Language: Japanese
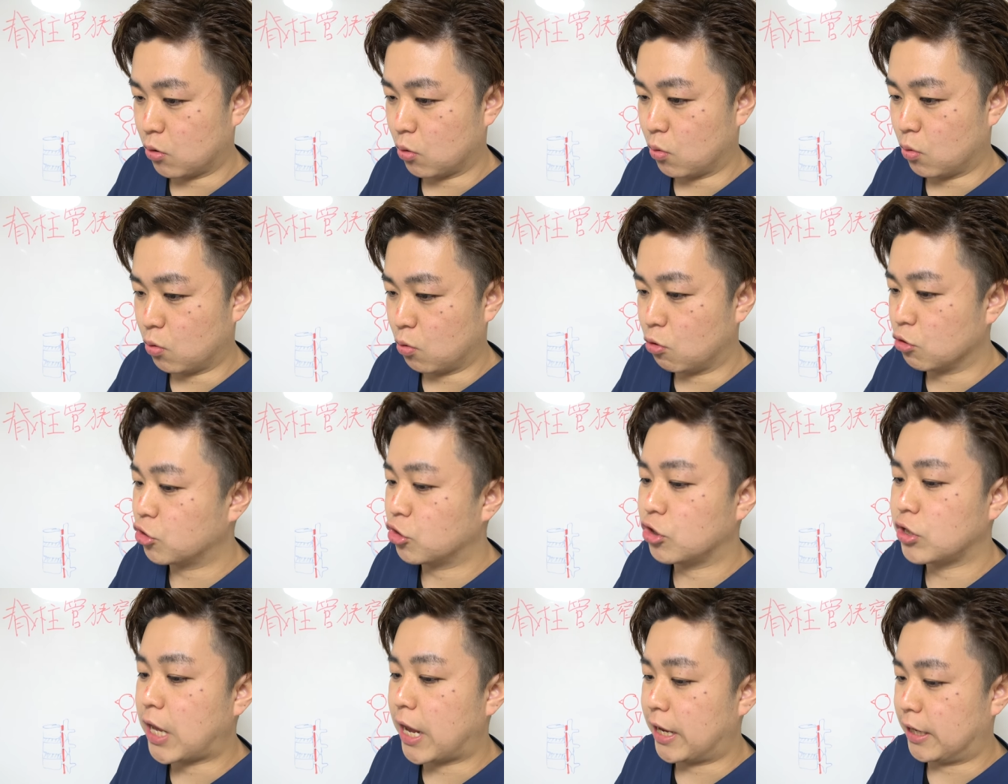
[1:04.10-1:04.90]
と、
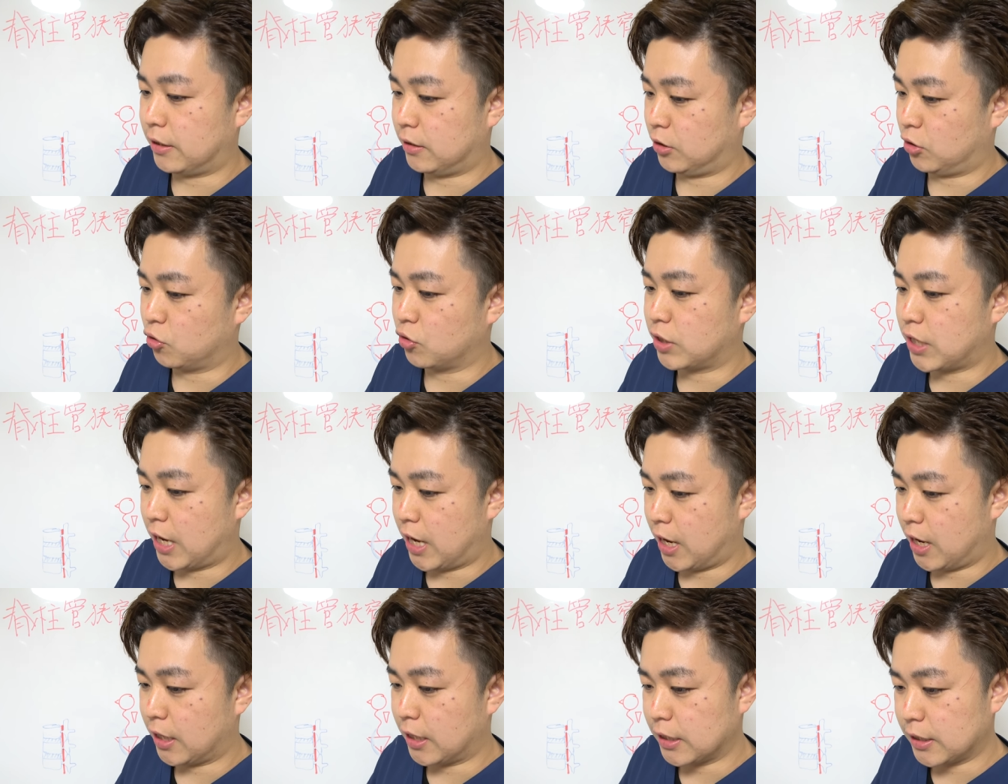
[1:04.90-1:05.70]
50代女
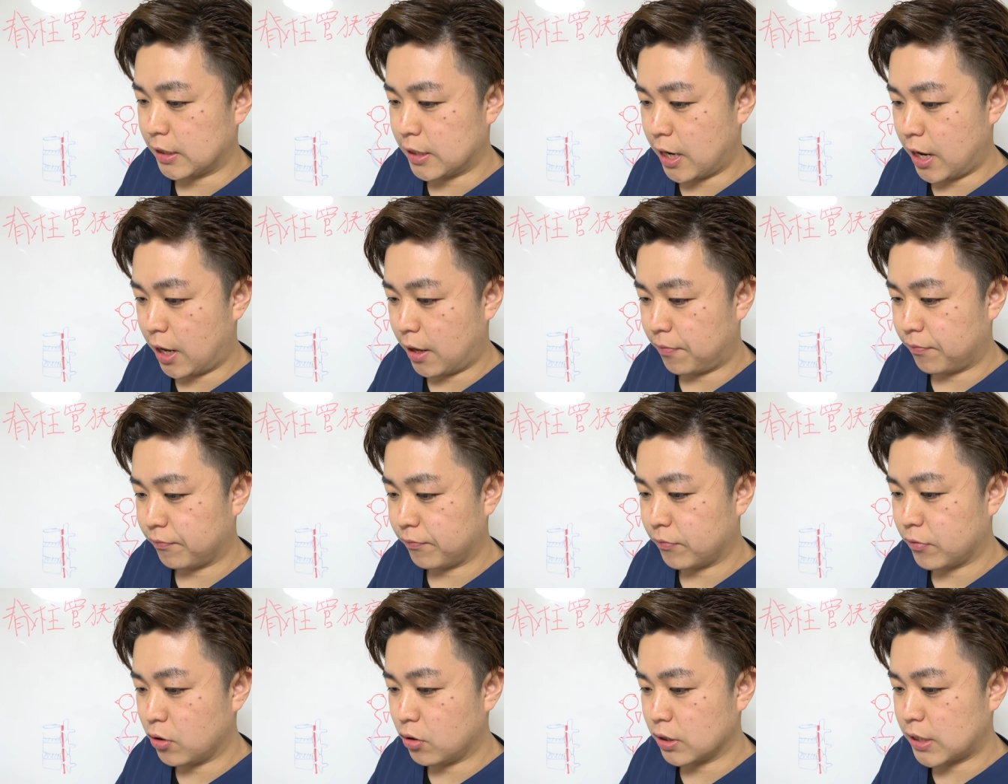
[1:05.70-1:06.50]
性ですね
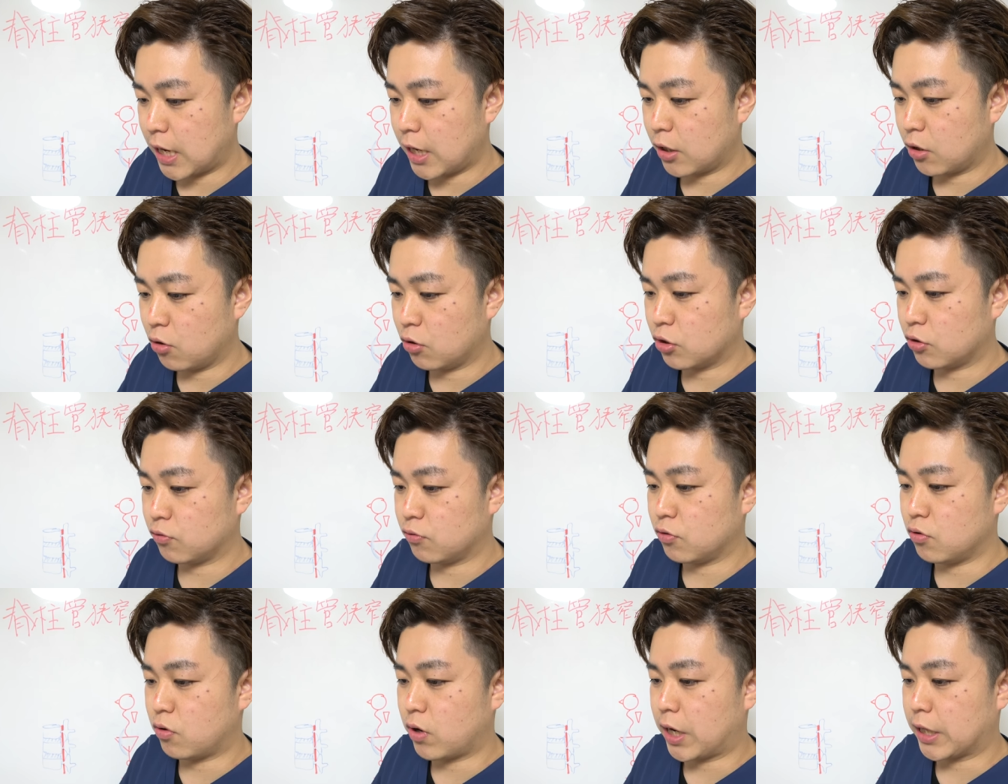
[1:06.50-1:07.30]
の専業主
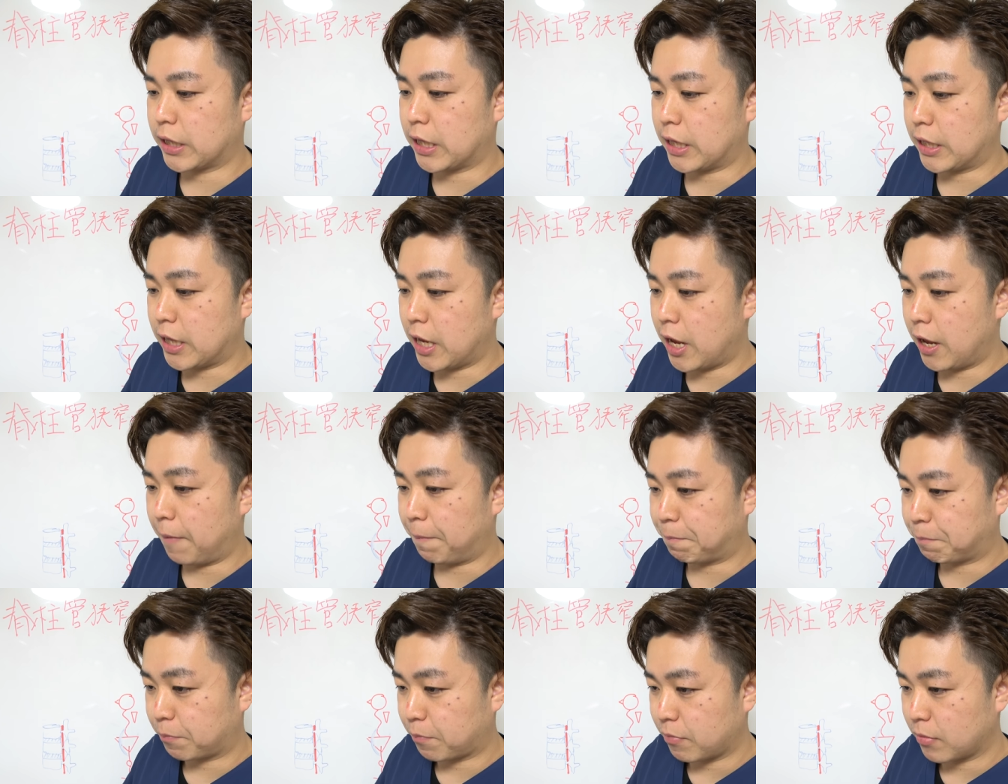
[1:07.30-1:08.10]
婦の方
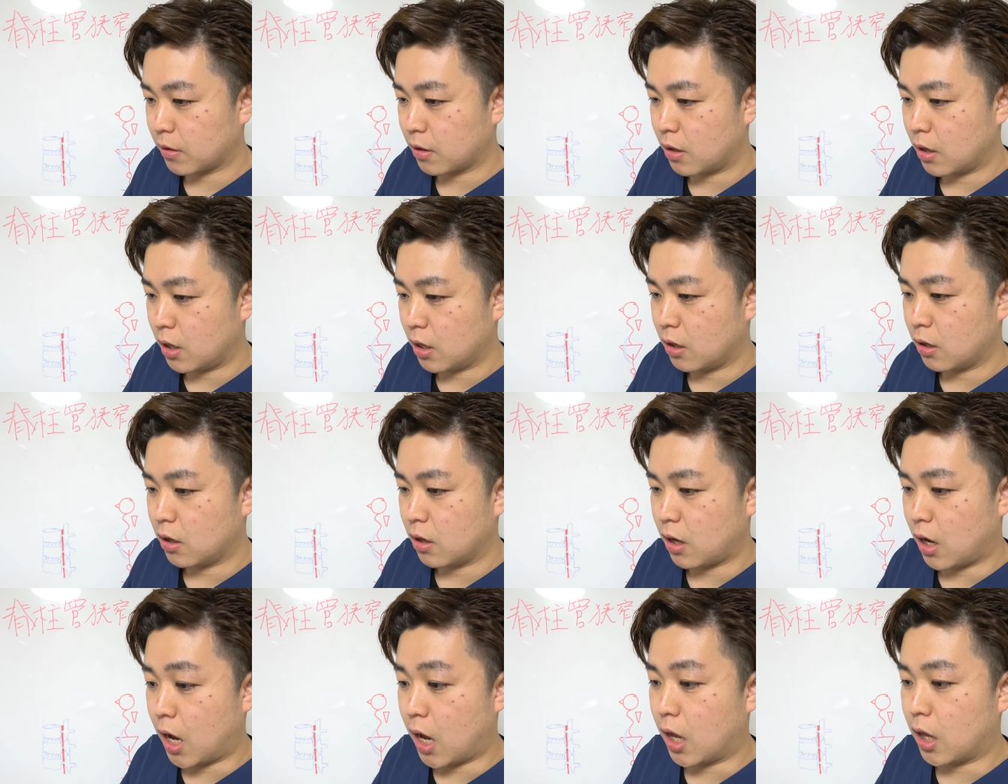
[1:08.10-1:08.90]
で
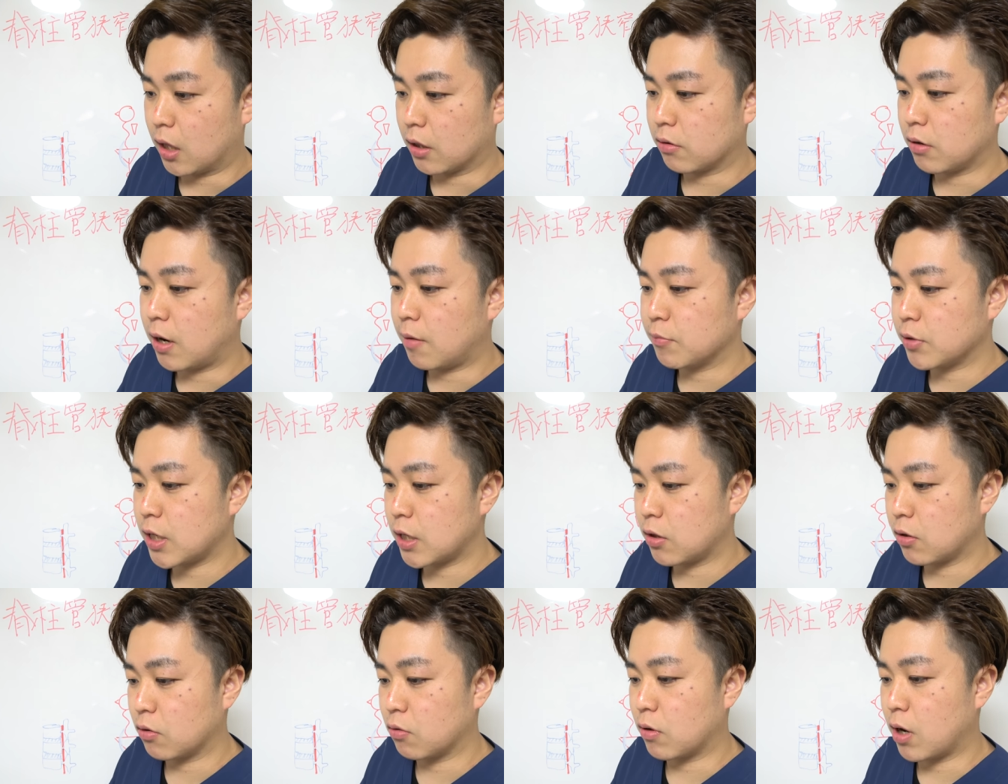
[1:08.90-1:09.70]
あ
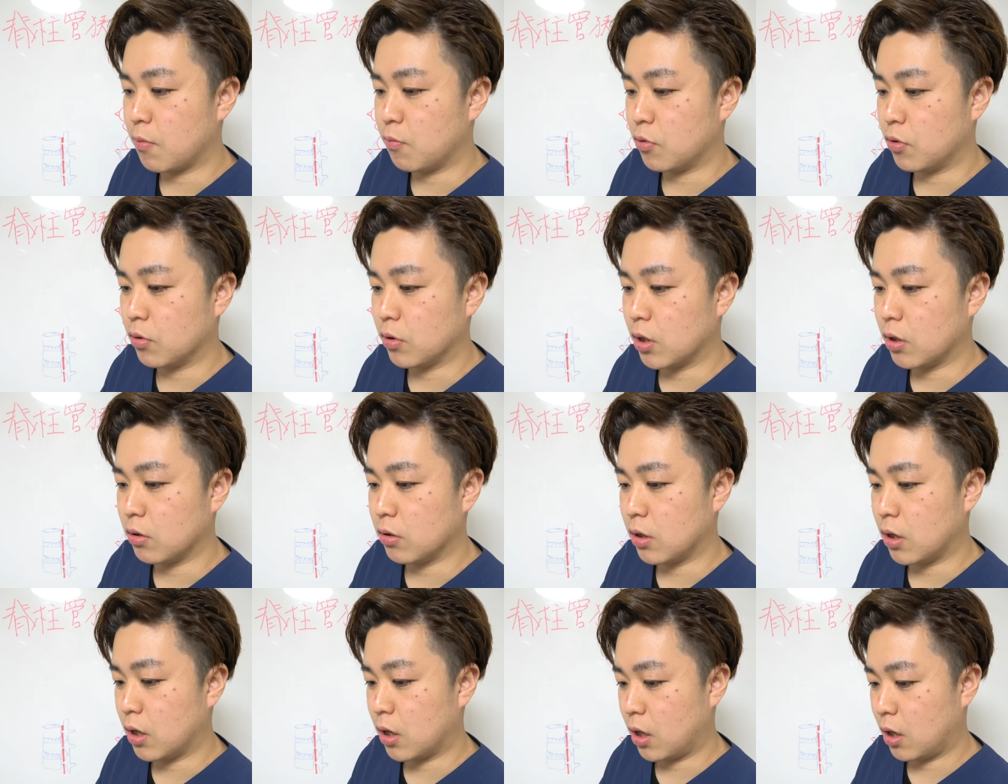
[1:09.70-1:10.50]
トラムセットとかも飲んでる
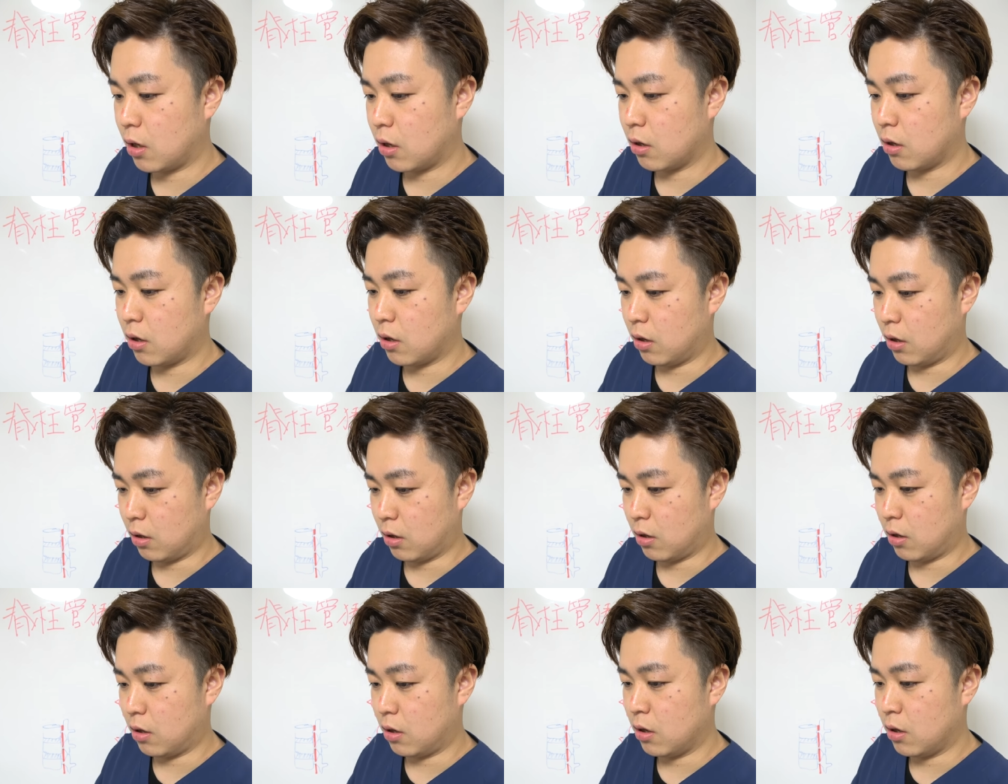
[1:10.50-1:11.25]
んだね、はいはい、